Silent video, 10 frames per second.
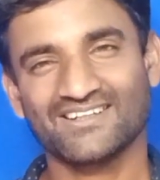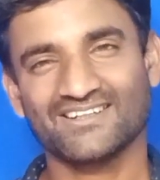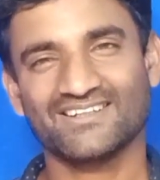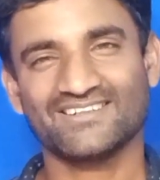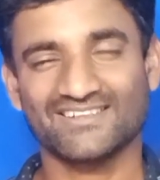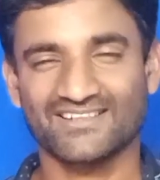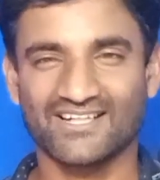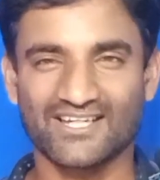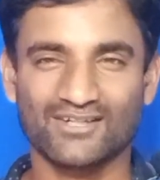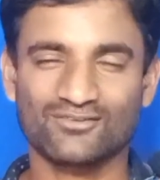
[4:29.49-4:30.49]
ये
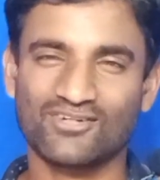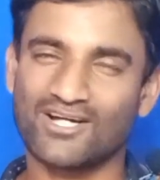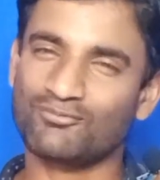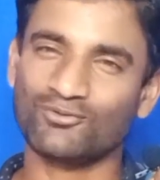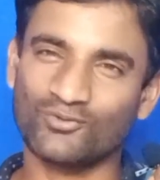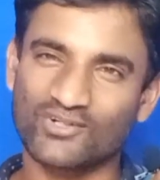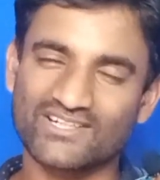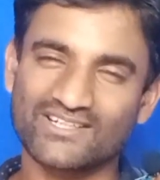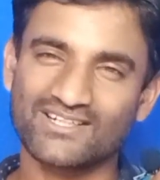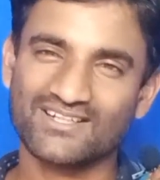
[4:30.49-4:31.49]
गाया हूँ आप लोगों के
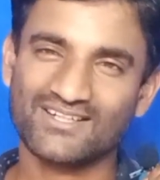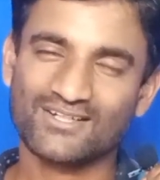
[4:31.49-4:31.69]
लिए